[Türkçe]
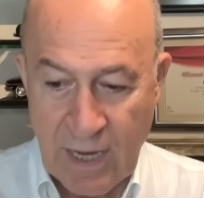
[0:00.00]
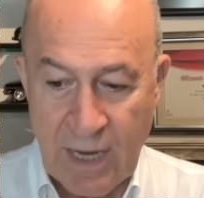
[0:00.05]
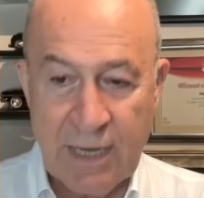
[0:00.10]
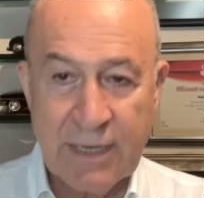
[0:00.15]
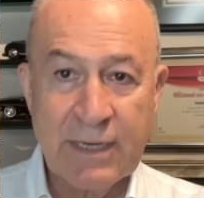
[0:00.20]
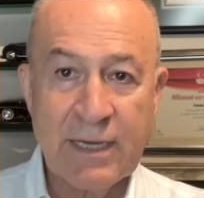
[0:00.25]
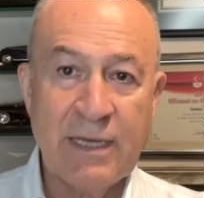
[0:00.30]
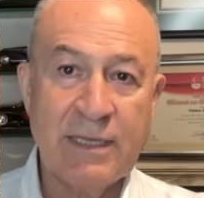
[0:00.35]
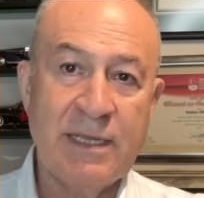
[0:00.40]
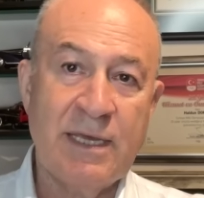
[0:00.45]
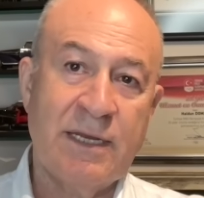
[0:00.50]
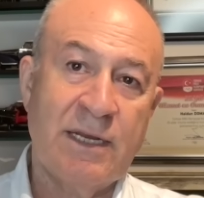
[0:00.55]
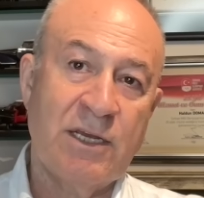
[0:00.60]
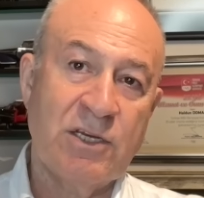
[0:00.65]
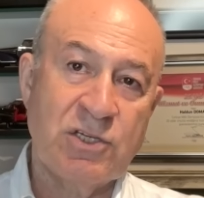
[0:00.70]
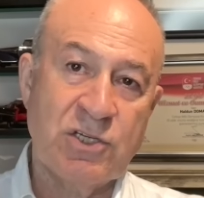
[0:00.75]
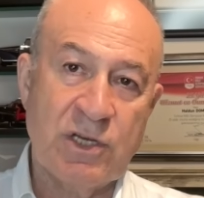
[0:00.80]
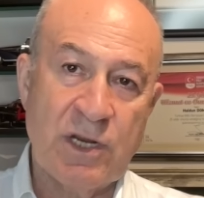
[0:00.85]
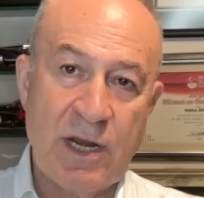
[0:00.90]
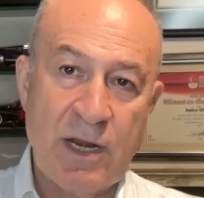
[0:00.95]
arkadan
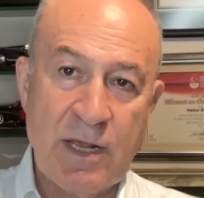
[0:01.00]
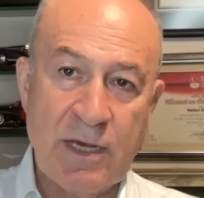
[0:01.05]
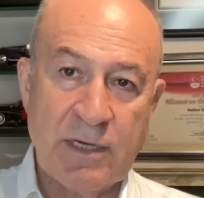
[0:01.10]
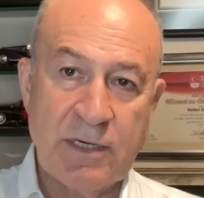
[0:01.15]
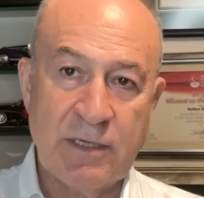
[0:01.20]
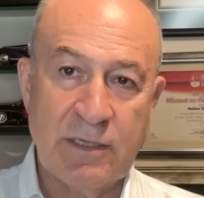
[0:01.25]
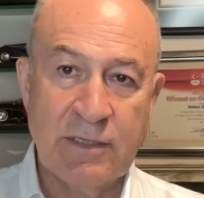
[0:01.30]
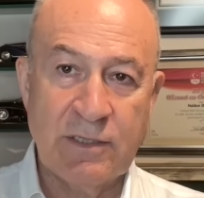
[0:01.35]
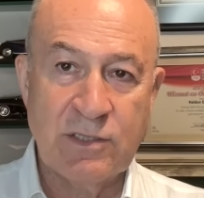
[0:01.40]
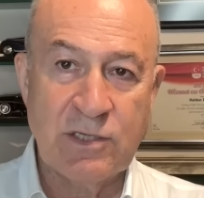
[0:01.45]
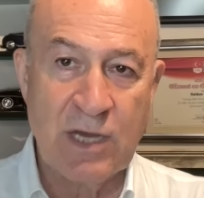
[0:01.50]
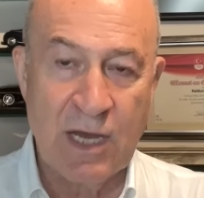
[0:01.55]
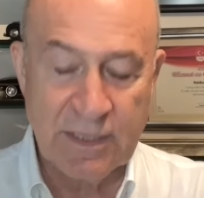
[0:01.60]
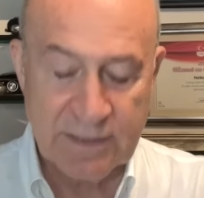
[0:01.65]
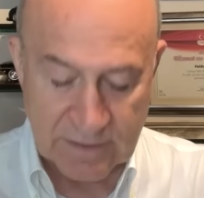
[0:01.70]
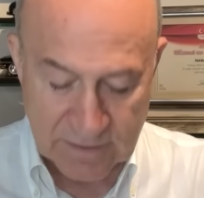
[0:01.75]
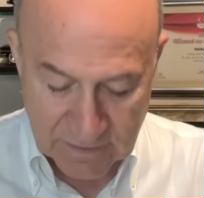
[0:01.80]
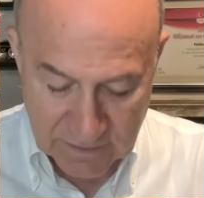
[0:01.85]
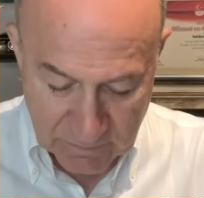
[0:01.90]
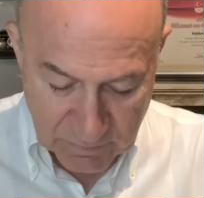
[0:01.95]
aşırarak
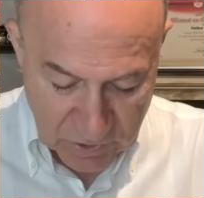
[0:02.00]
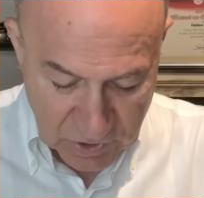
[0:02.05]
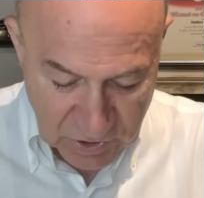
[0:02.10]
attığı bir